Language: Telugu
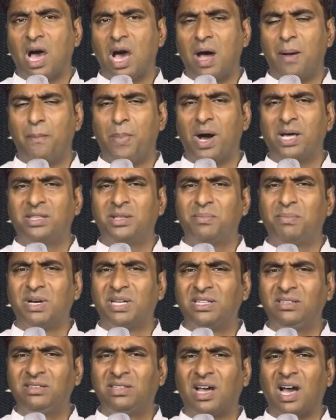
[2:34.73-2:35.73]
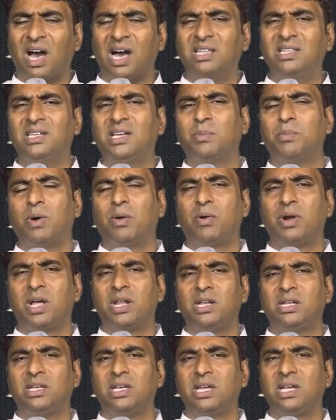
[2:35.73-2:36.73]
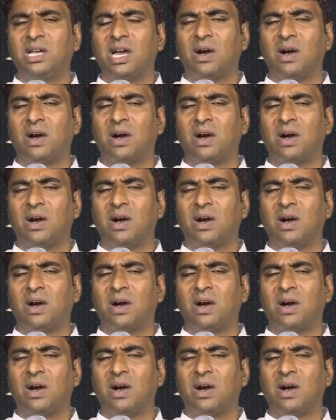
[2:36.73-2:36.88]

ఆ బాధ మరింత అధికమవడానికి